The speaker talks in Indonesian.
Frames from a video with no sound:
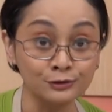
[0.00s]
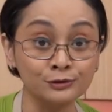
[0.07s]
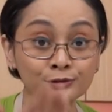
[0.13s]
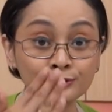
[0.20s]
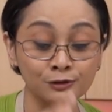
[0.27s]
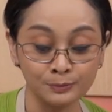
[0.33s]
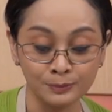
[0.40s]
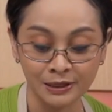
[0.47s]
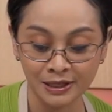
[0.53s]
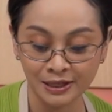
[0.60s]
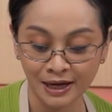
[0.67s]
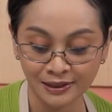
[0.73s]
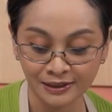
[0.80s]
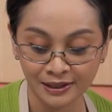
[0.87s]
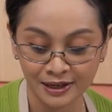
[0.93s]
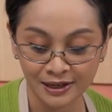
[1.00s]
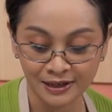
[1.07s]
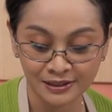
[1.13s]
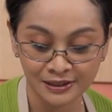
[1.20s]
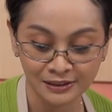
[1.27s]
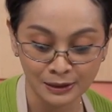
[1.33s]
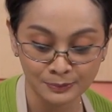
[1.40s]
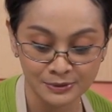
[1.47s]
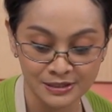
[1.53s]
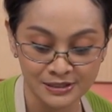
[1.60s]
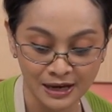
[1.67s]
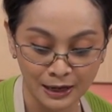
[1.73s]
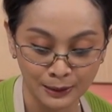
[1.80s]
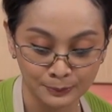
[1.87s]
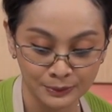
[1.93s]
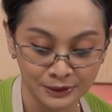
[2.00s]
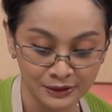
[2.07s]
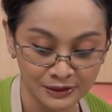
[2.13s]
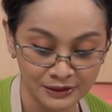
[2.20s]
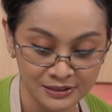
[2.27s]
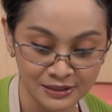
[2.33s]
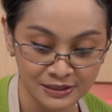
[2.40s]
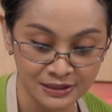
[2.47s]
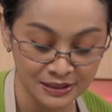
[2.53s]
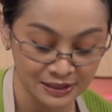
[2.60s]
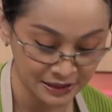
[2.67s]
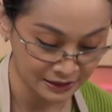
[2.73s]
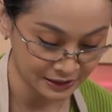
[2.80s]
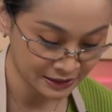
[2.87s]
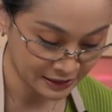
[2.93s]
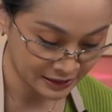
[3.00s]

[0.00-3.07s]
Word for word: untuk mengikatnya kita bisa ambil sedikit